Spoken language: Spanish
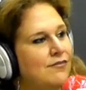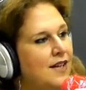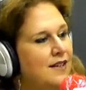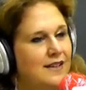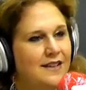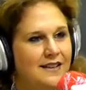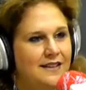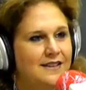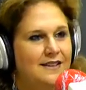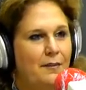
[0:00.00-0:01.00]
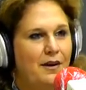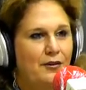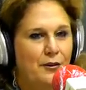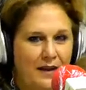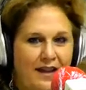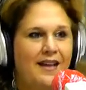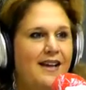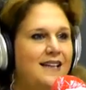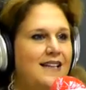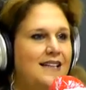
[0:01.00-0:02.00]
eh, está más formada
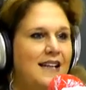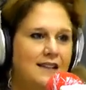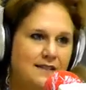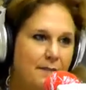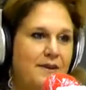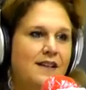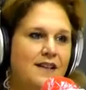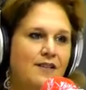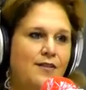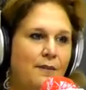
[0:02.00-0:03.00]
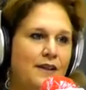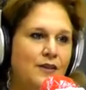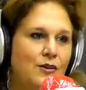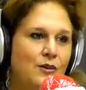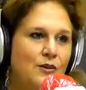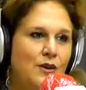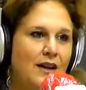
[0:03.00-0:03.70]
y también en el flamenco, ¿no?